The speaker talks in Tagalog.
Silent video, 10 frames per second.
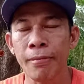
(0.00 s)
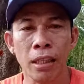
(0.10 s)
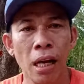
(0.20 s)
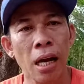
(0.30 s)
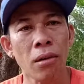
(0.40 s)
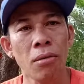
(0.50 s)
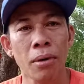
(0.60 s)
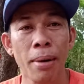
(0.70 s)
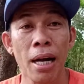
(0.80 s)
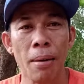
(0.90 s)

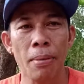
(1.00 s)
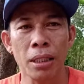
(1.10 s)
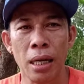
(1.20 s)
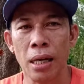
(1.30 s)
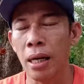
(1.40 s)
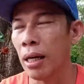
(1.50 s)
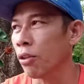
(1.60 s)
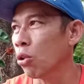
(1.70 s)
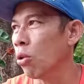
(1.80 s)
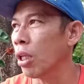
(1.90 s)
ako mga kabay sa
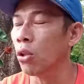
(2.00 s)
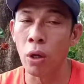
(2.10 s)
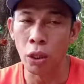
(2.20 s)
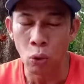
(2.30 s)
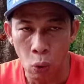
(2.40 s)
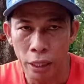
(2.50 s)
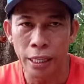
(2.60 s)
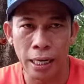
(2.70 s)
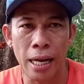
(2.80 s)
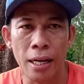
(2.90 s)
totoo lang, tuwan-tuwa
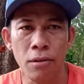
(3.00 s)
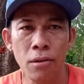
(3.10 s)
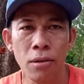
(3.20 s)
talaga ako.